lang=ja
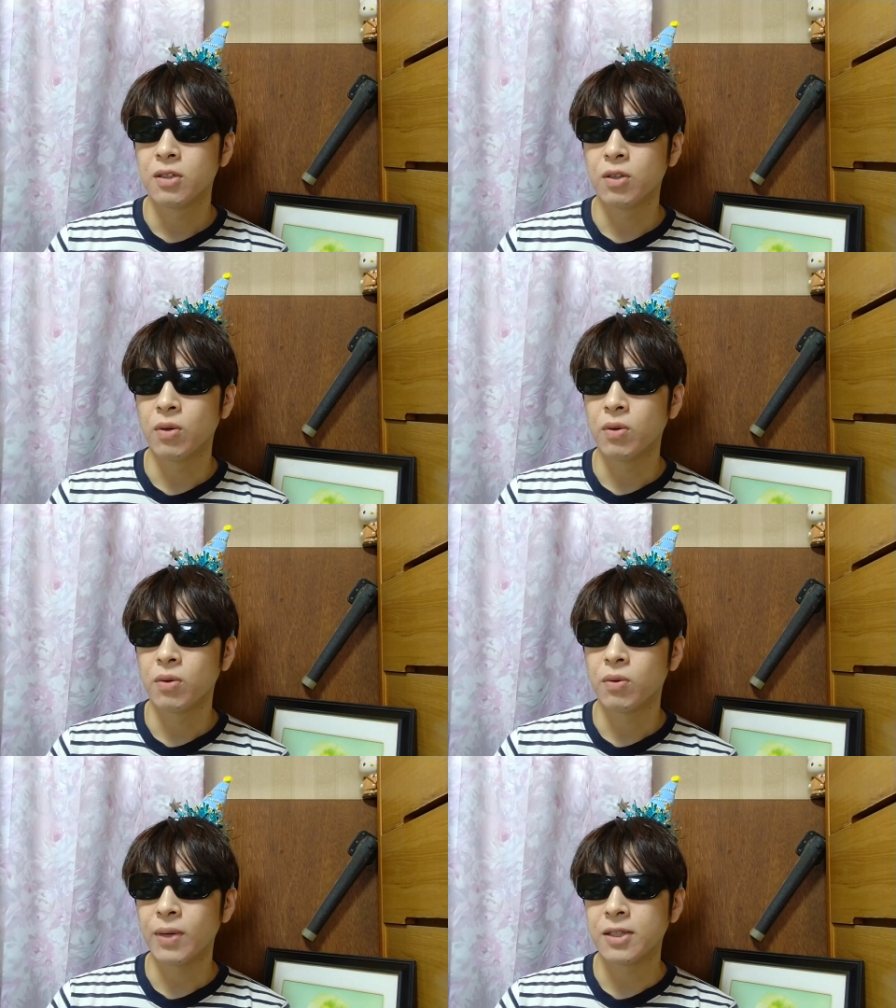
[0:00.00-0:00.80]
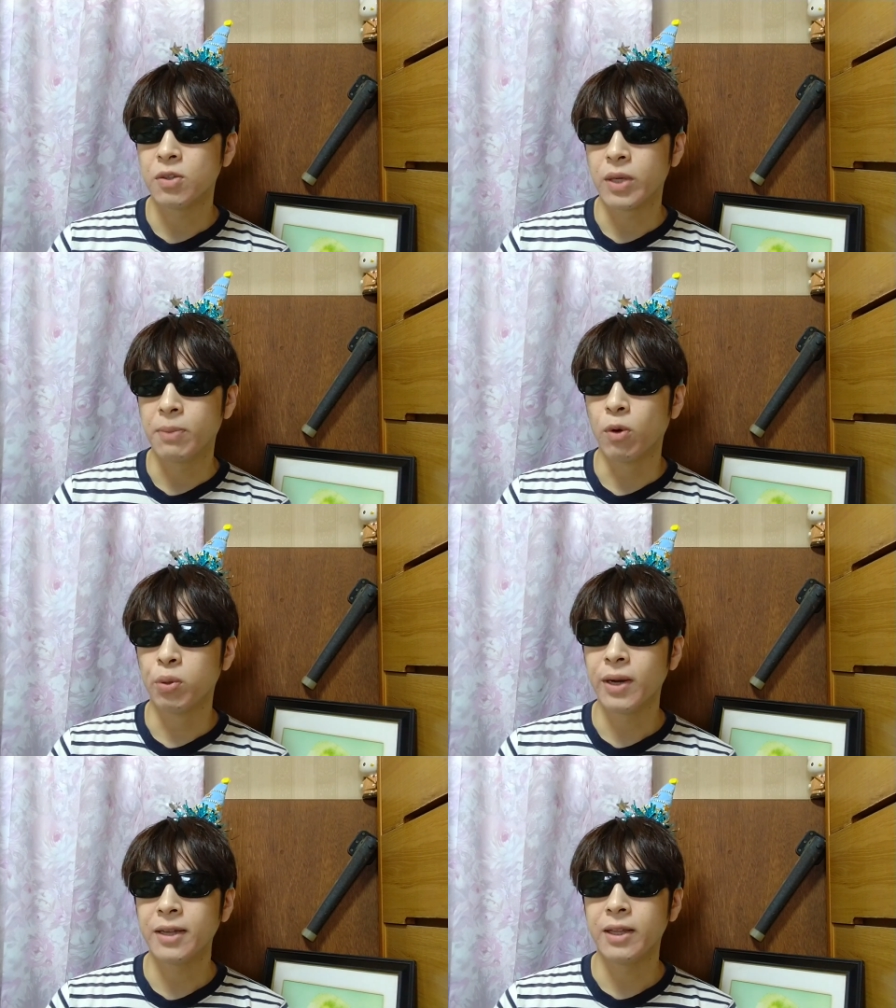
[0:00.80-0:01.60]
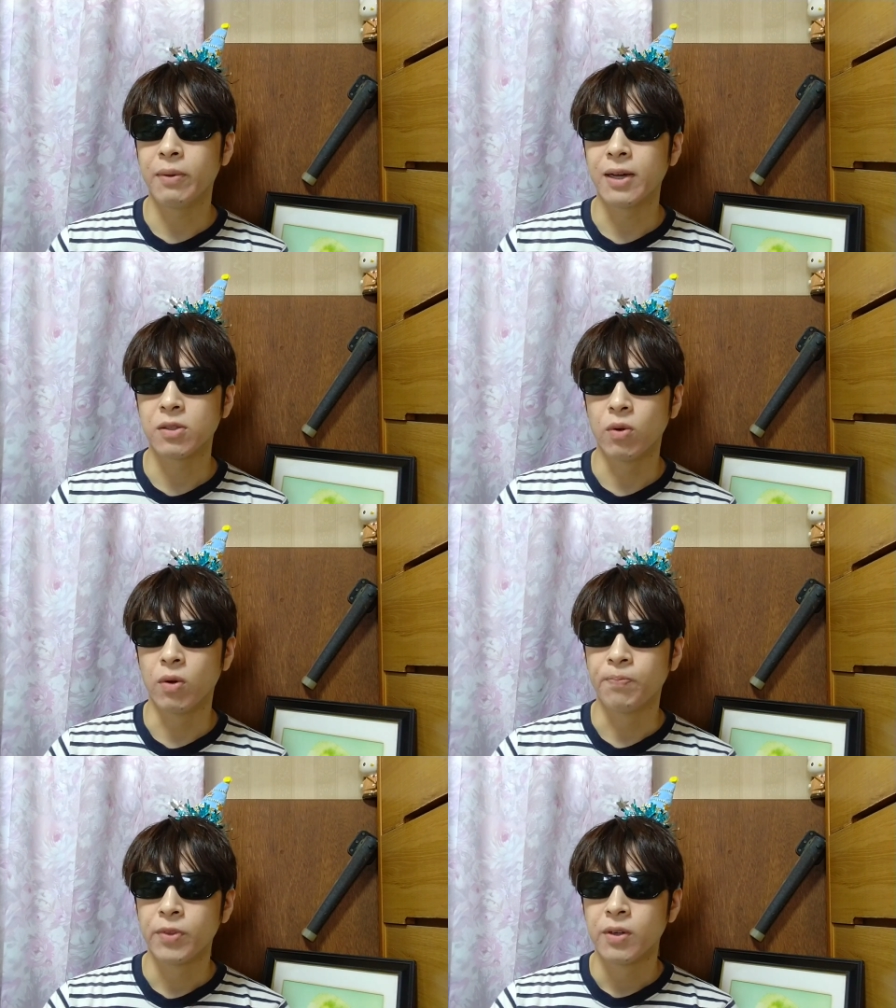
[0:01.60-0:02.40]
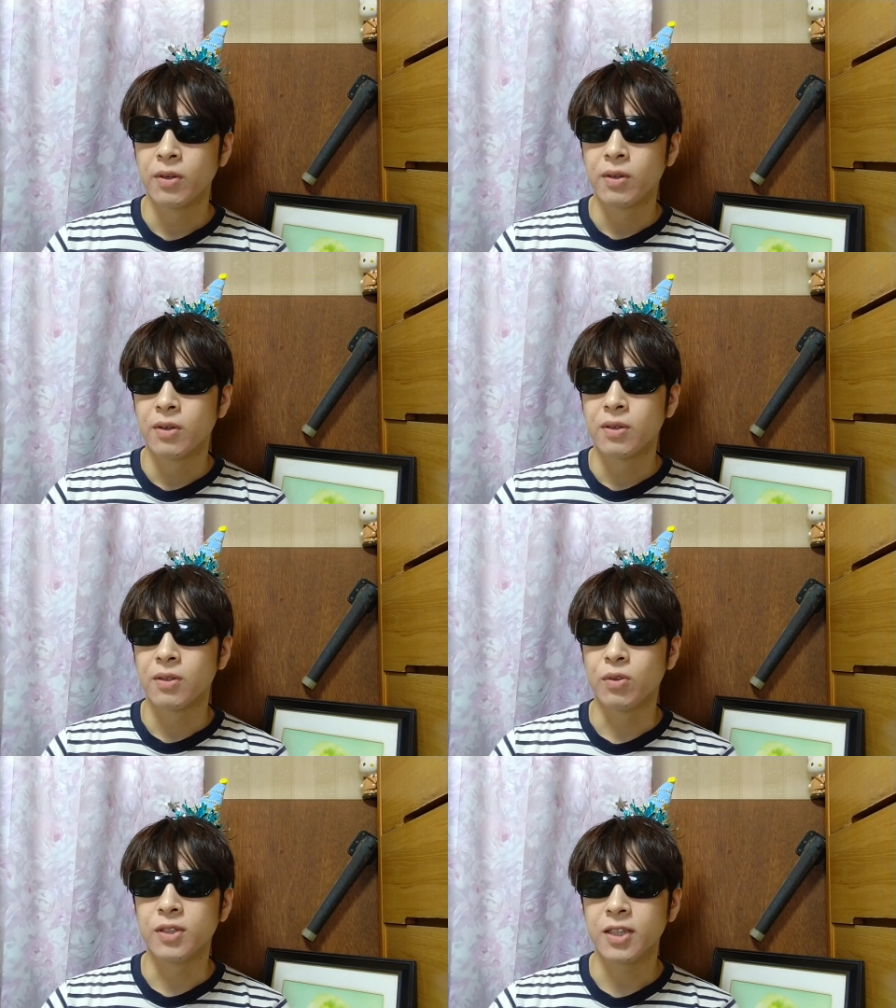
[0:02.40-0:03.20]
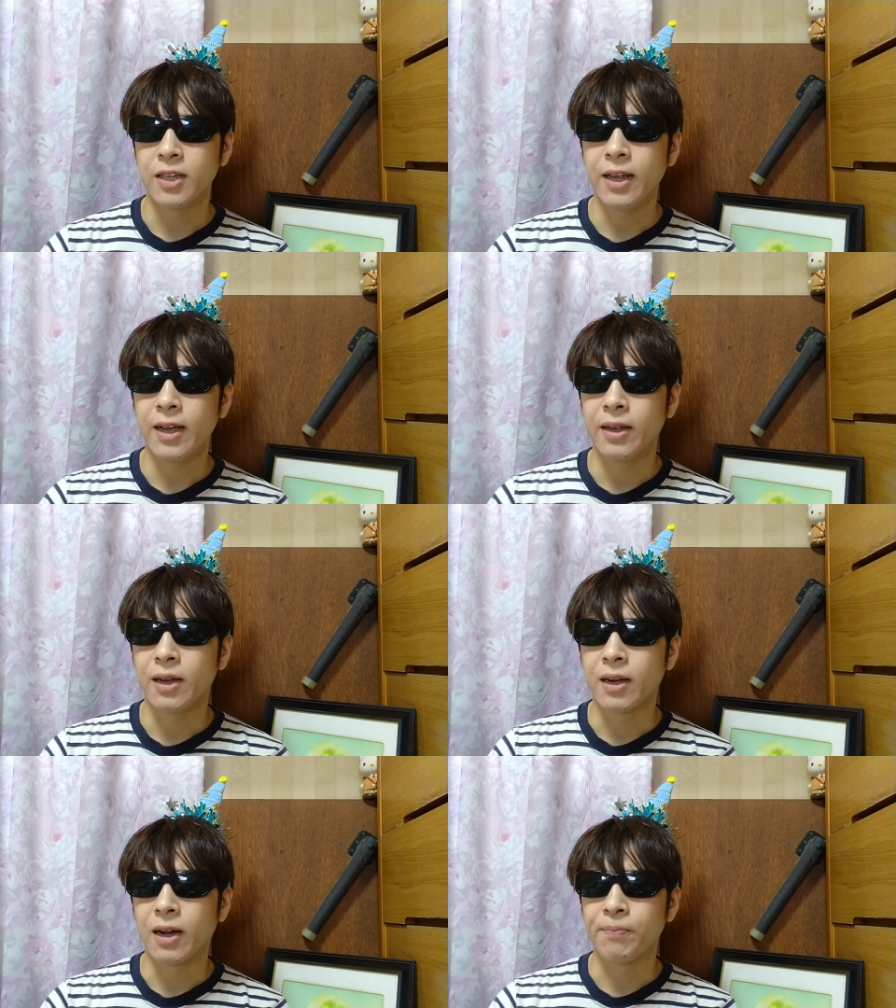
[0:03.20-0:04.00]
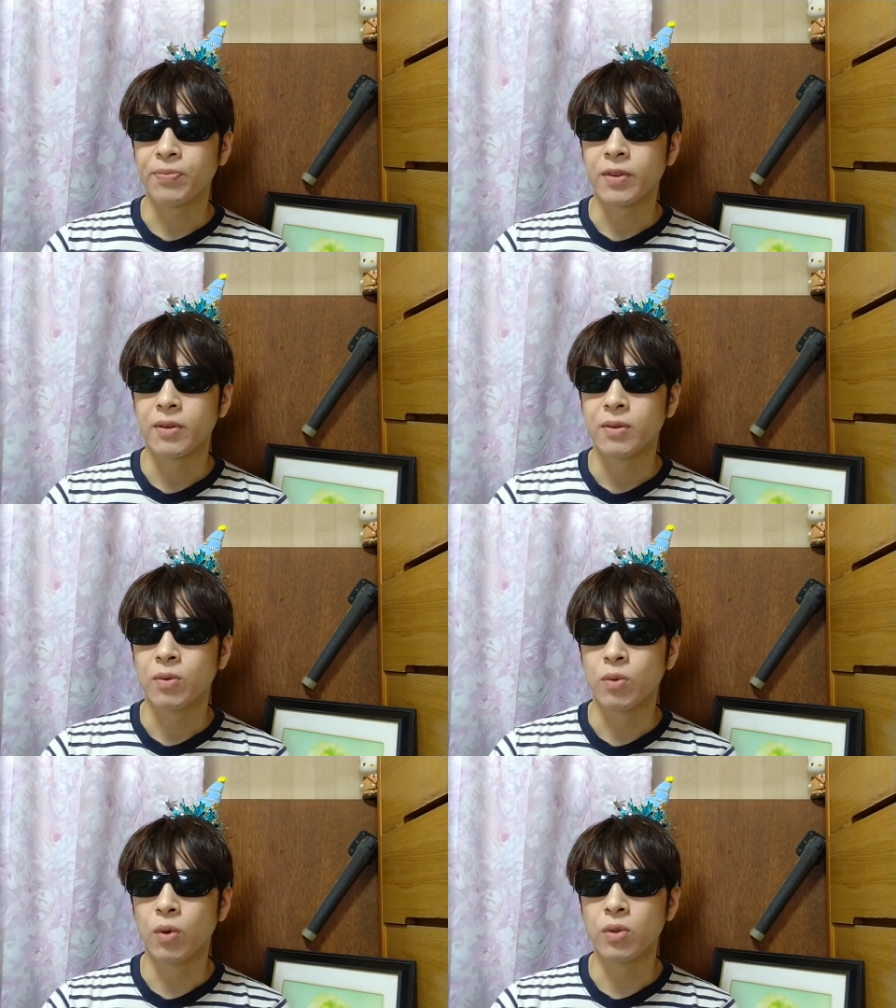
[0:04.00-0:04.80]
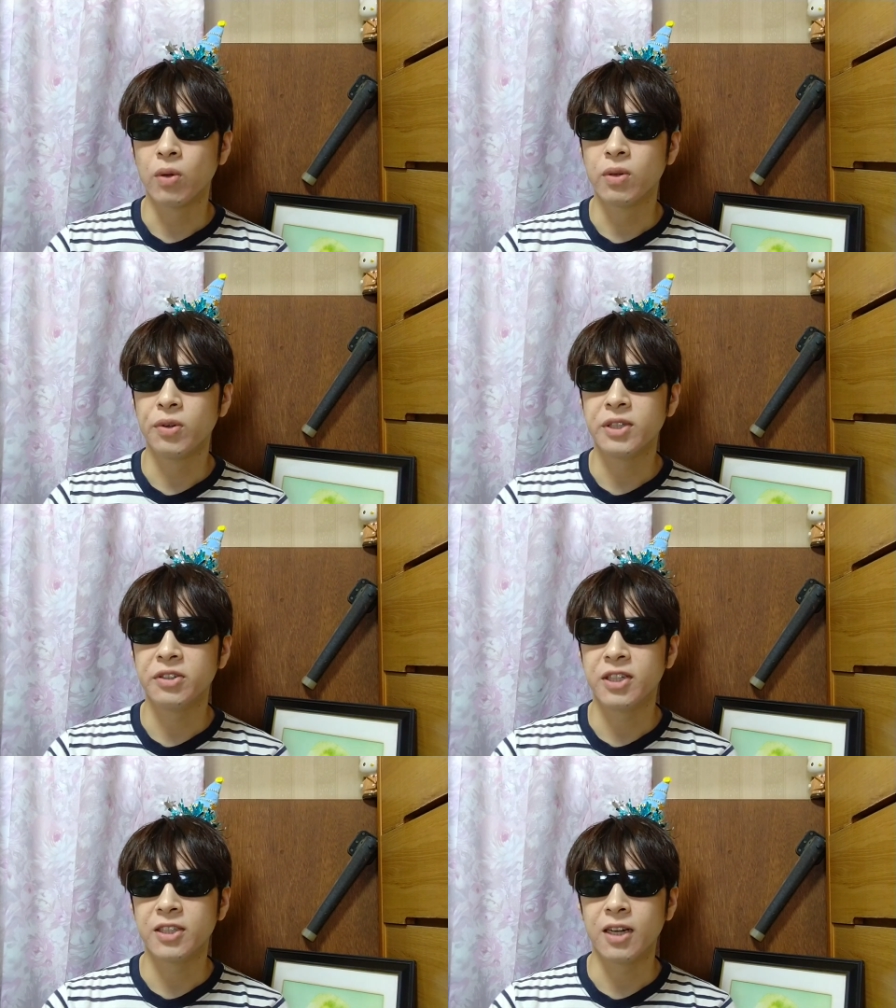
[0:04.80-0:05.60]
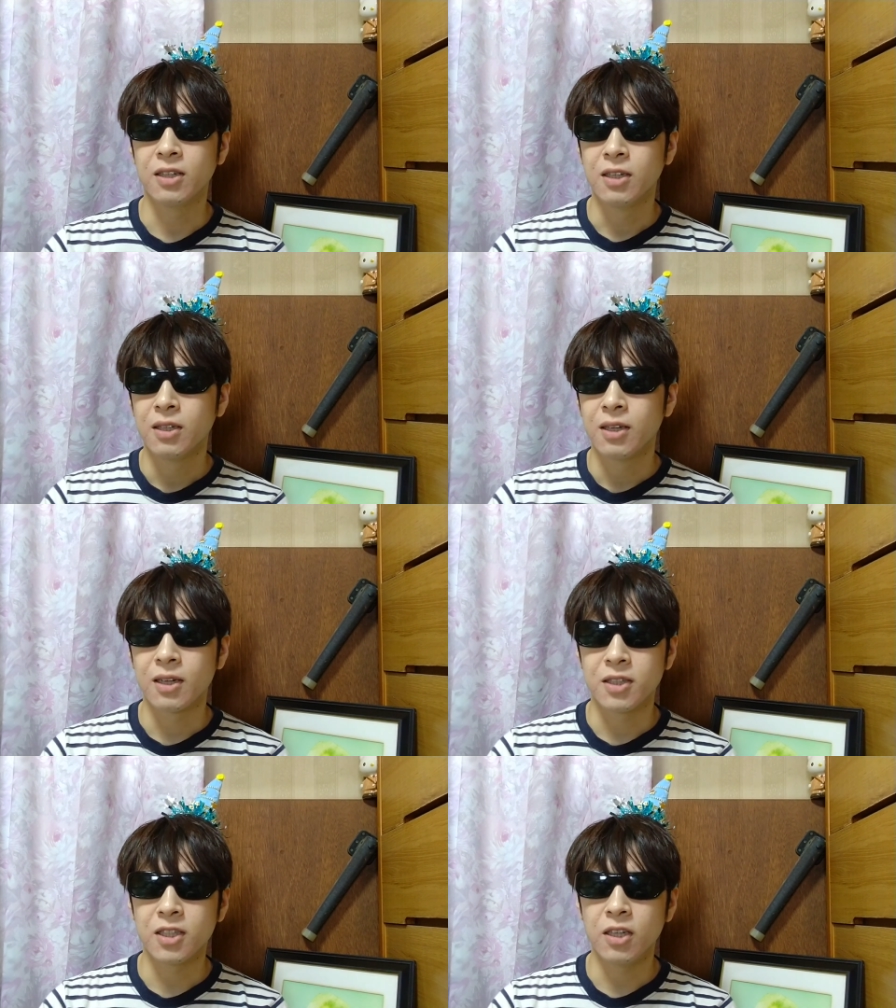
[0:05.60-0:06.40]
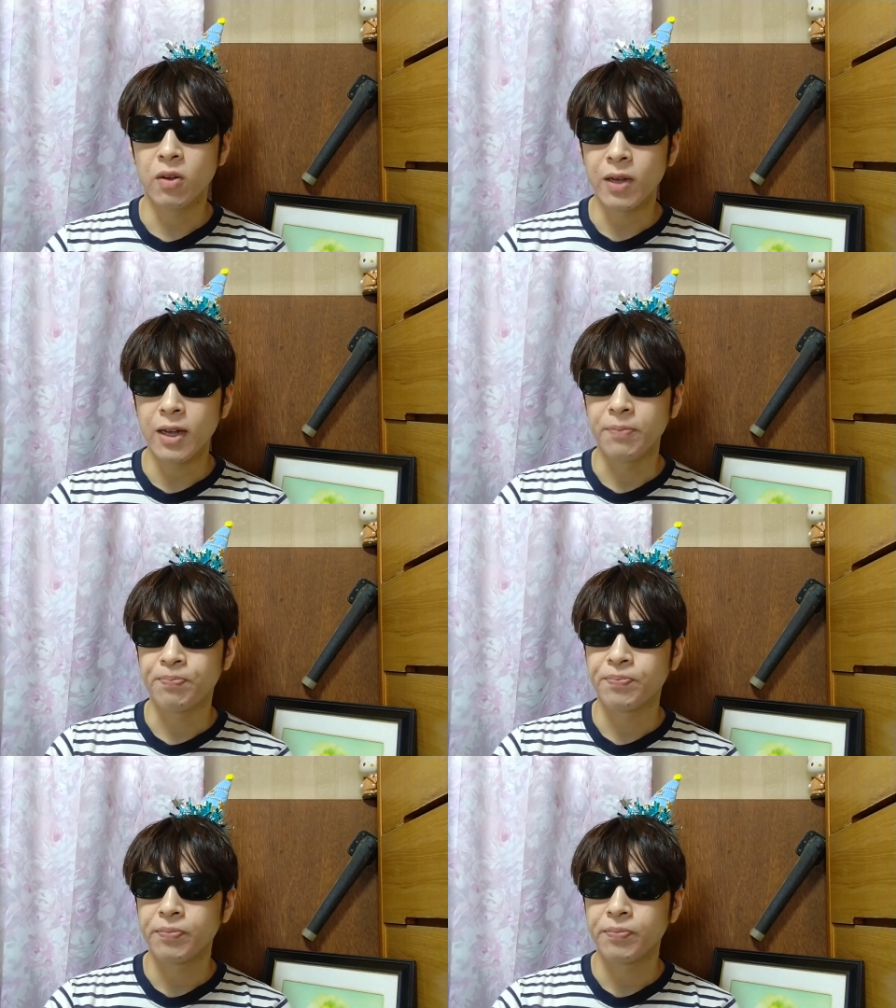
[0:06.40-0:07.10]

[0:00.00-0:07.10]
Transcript: 上は強気でも、オフラインではその、打ち切れ、なんか、おどおどうじうじした、なんか自信のない、